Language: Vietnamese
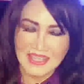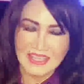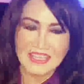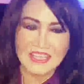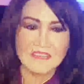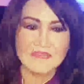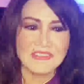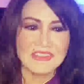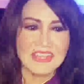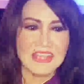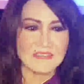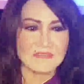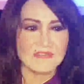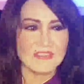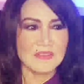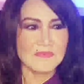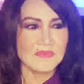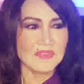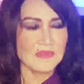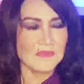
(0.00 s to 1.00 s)
khi viết nhạc
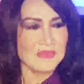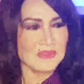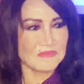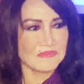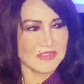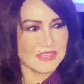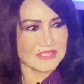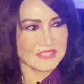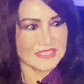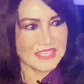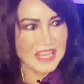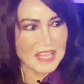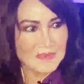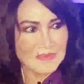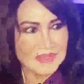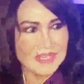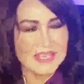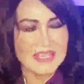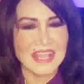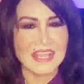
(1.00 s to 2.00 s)
phim thì mình phải xem
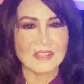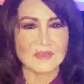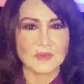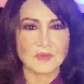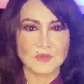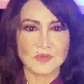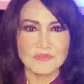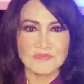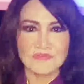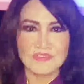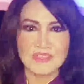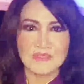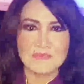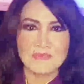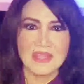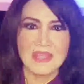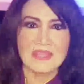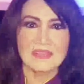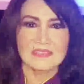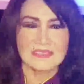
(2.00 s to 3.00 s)
hình ảnh của cuốn phim
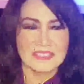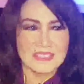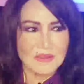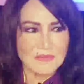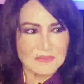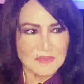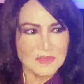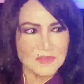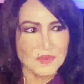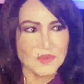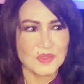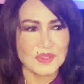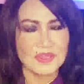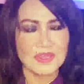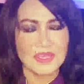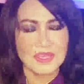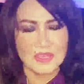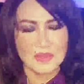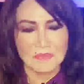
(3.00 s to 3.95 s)
xong rồi à,